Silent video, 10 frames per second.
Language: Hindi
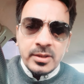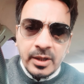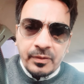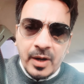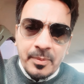
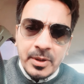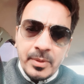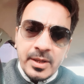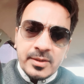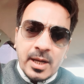सिर्फ हामिद
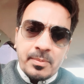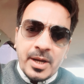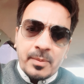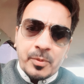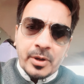मीर साहब
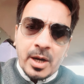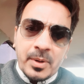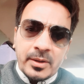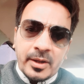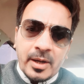ने एक प्रोग्राम
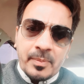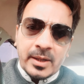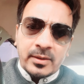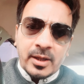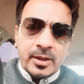के अंदर ये
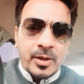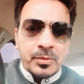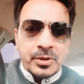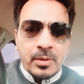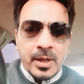बात कर दी और
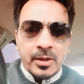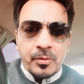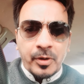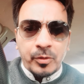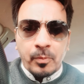उसके बाद
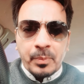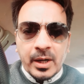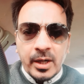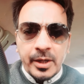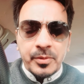इन्होंने दुम
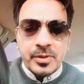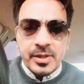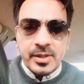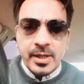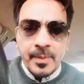पकड़ ली उस
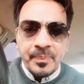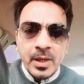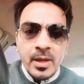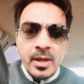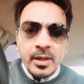चीज़ की
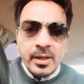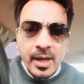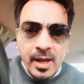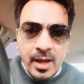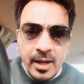
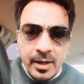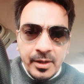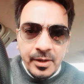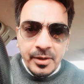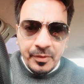क्या
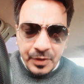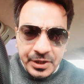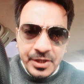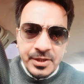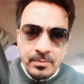
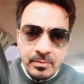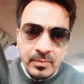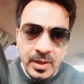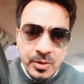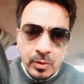रिविजनिज़म
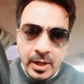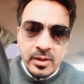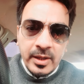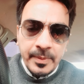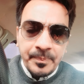इसको
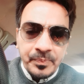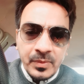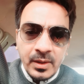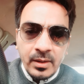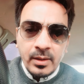कहते हैं
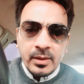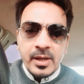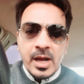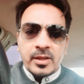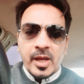
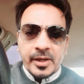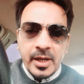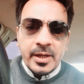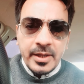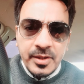क्या
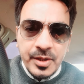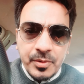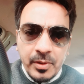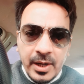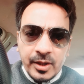तहकीक इस चीज़
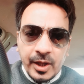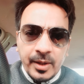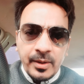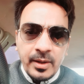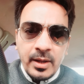को कहते
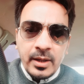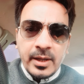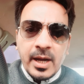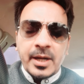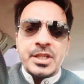हैं
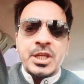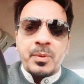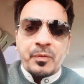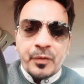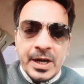क्या किसी
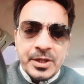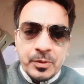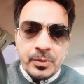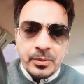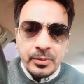भी फैक्ट
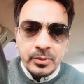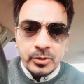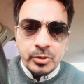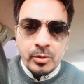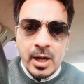को
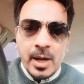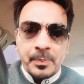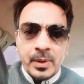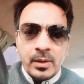जो आप